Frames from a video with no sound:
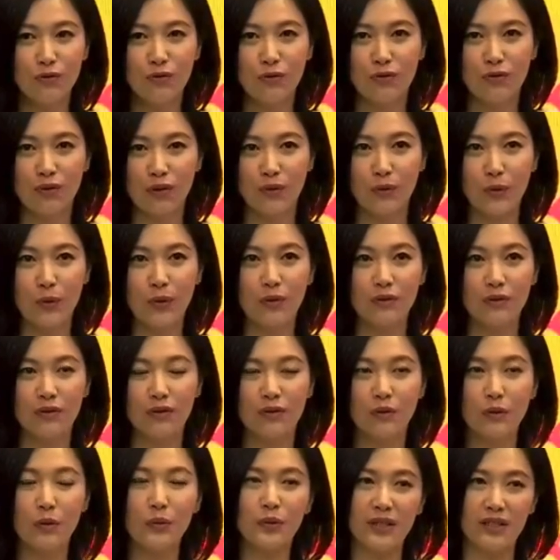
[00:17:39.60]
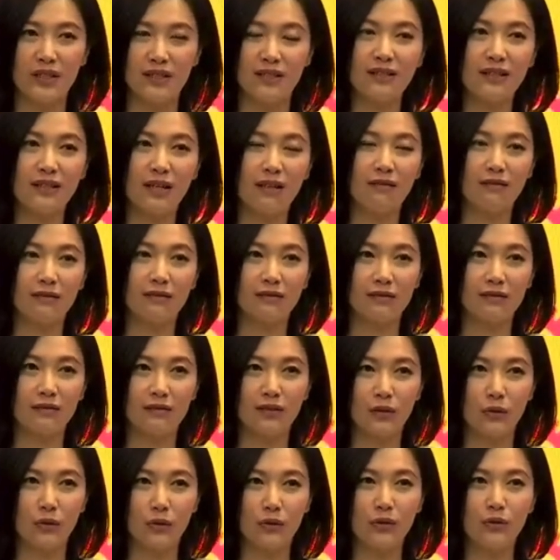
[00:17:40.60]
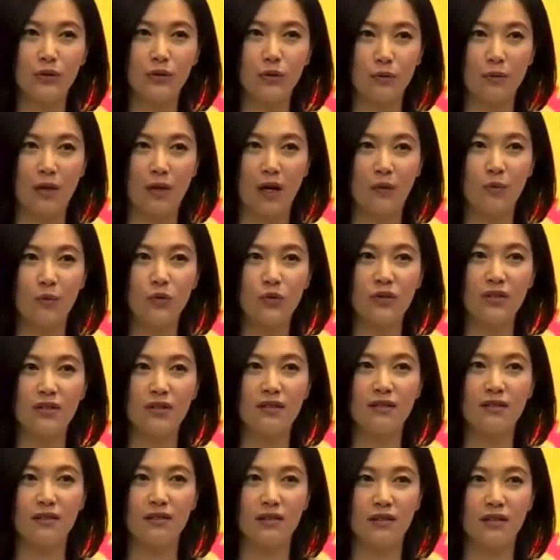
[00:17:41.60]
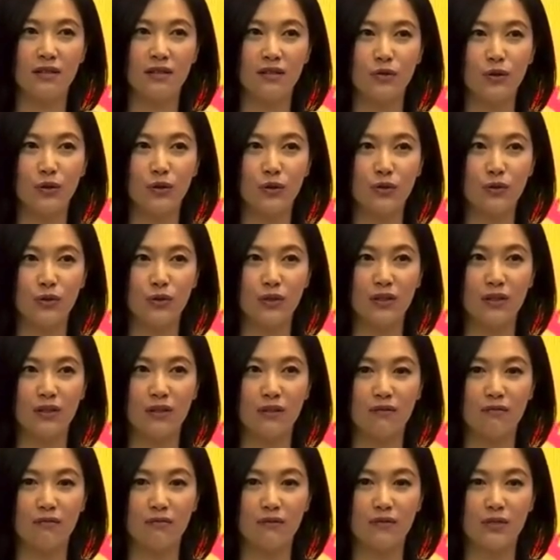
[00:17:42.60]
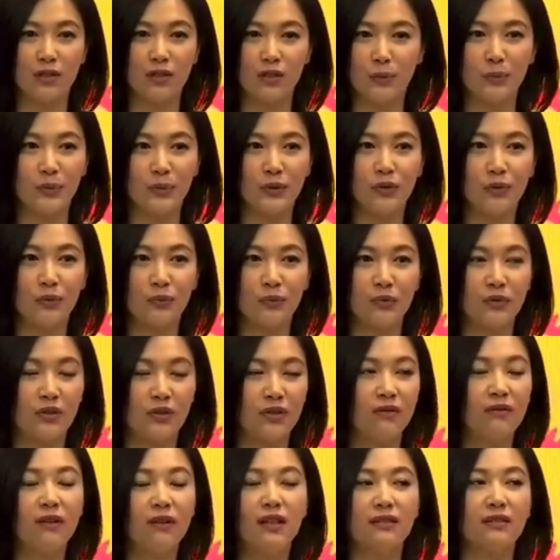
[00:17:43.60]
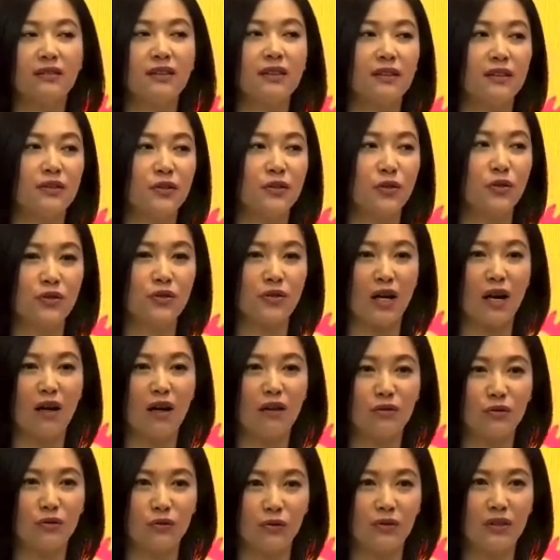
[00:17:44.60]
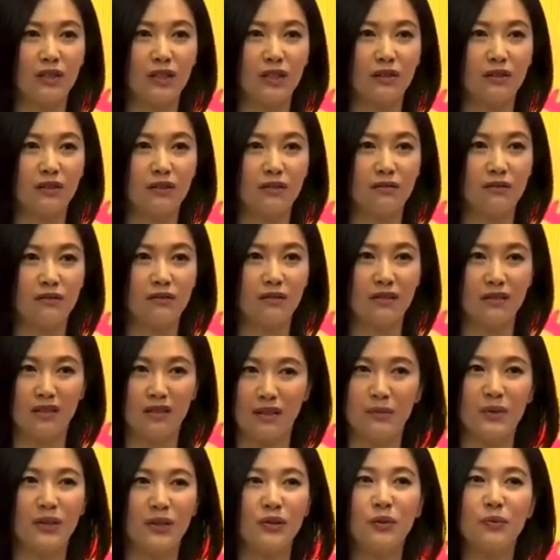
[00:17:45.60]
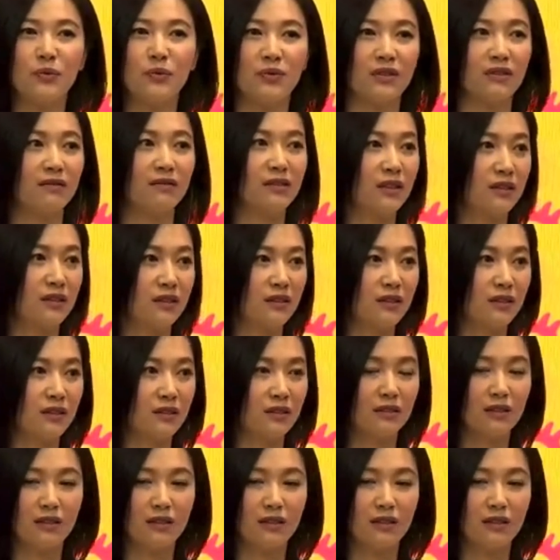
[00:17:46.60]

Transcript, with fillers: 对我，因为我一向有一种盲目的自信，就觉得什么都不是问题，就只要努力，什么都不是问题。